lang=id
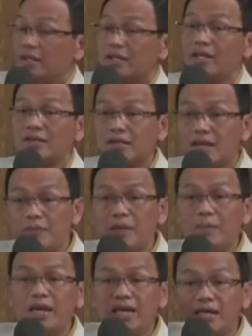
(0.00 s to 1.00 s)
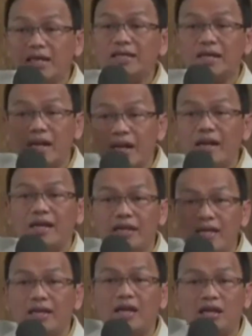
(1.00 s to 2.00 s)
Kita memiliki
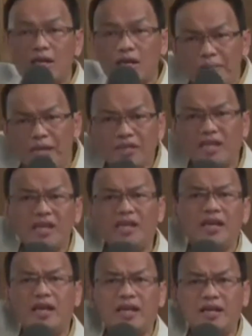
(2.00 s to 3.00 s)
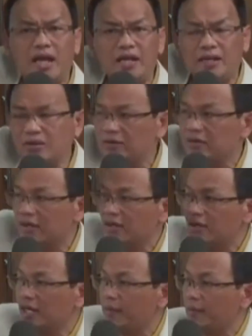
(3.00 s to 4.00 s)
cahaya yang lebih tinggi lagi dari
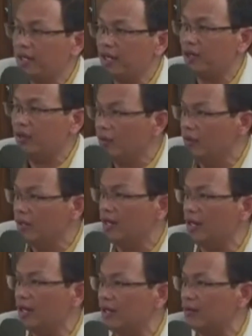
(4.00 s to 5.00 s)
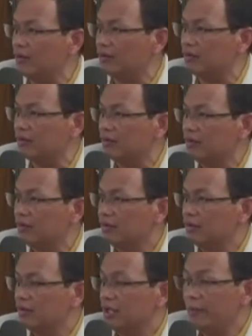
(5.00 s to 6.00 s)
itu. Namanya nur ala nur.
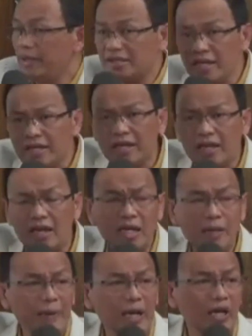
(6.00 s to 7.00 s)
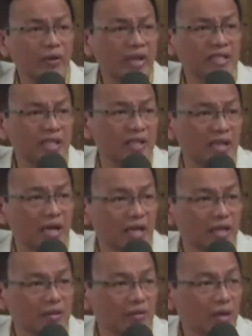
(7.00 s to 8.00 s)
Lebih tinggi lagi frekuensi
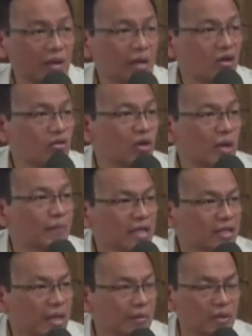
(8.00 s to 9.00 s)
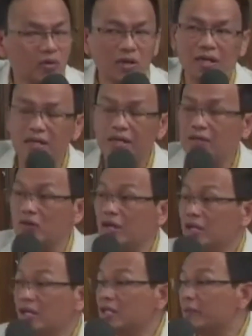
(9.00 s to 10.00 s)
dari itu. Kalau sudah bisa menggunakan itu,
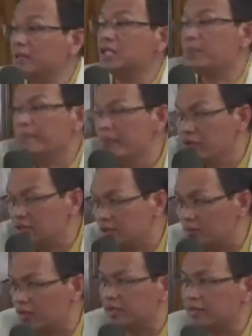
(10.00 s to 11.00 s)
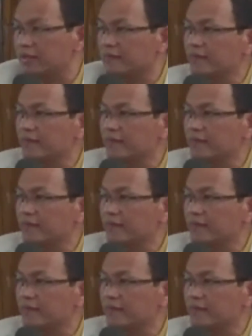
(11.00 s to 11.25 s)
kita bisa tembus semuanya.